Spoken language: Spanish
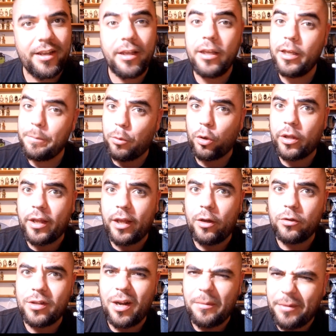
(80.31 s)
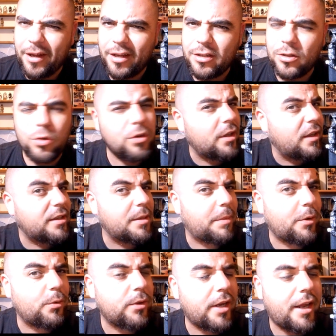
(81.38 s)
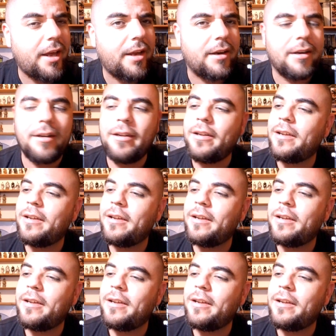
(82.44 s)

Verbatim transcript: ¿Y por qué otra vez? Ustedes se preguntarán.